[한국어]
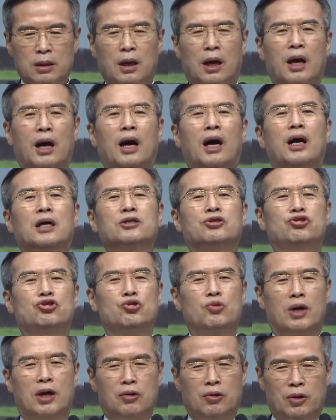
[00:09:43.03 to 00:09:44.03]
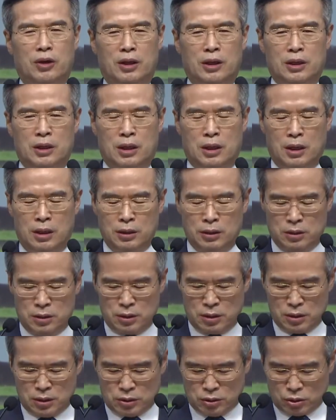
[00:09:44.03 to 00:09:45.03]
다 귀중한 거니까
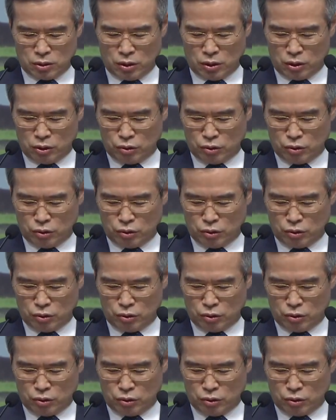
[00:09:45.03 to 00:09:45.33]
서로